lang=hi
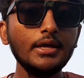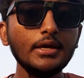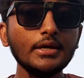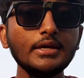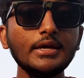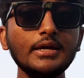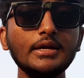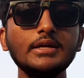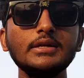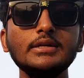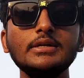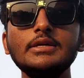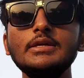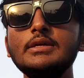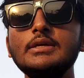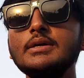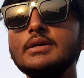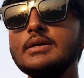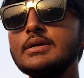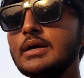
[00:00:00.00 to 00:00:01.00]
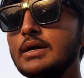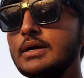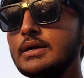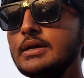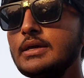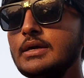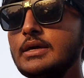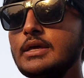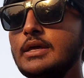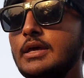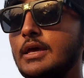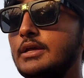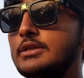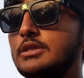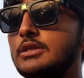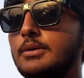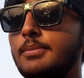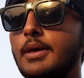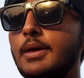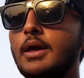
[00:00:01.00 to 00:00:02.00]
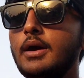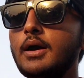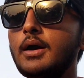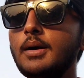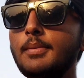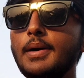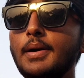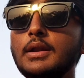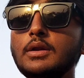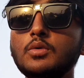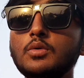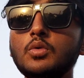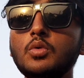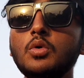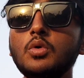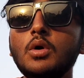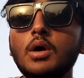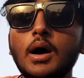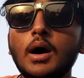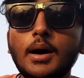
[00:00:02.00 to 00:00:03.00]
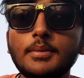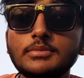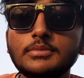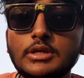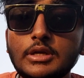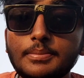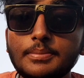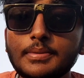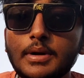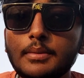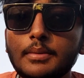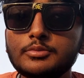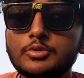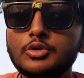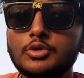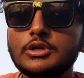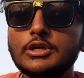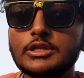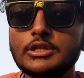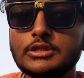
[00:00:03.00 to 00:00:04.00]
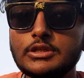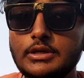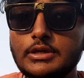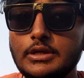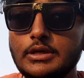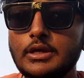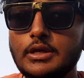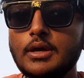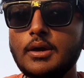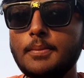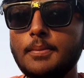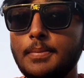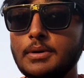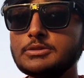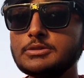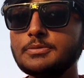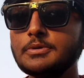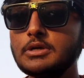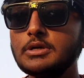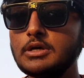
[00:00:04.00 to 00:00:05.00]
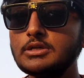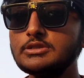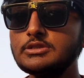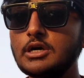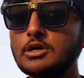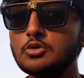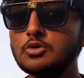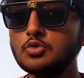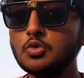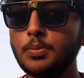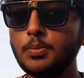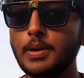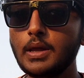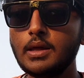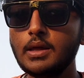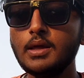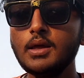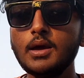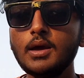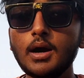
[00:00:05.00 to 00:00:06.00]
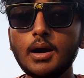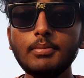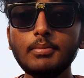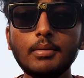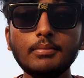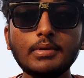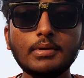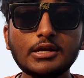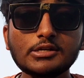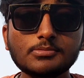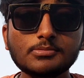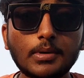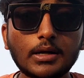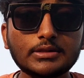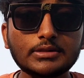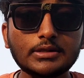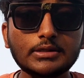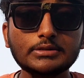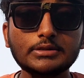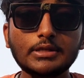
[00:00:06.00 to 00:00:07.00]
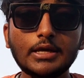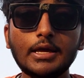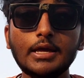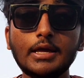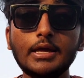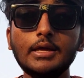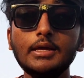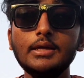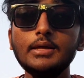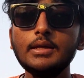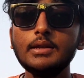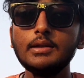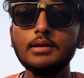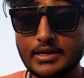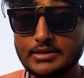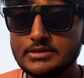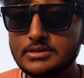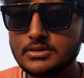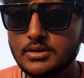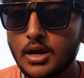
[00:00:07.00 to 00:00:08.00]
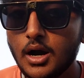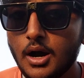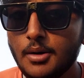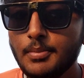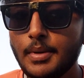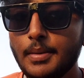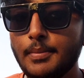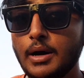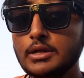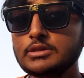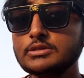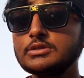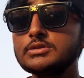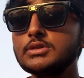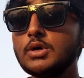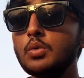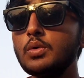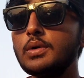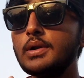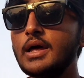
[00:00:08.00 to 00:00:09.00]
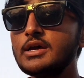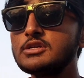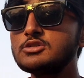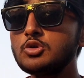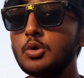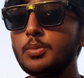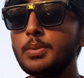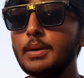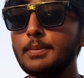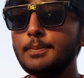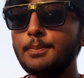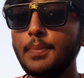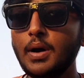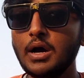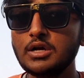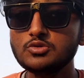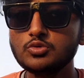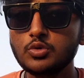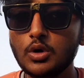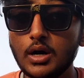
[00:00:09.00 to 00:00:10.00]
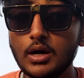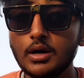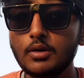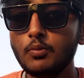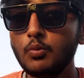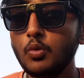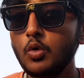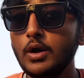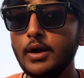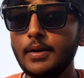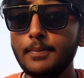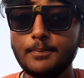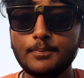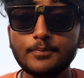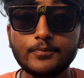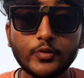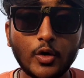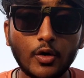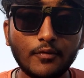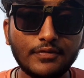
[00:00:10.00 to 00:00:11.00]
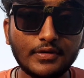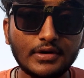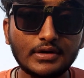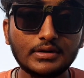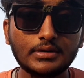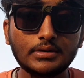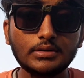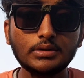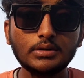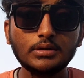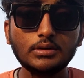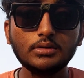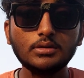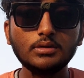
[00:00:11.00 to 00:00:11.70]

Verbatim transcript: एक एकड़ की ककड़ी की खेती में हमारे को आमदनी प्राप्त हुई कितनी पचपन हज़ार रुपये अब हम लास्ट बात करते हैं गाइज अब मैं बात करता हूँ लास्ट टॉपिक पांचवा वो है प्रॉफिट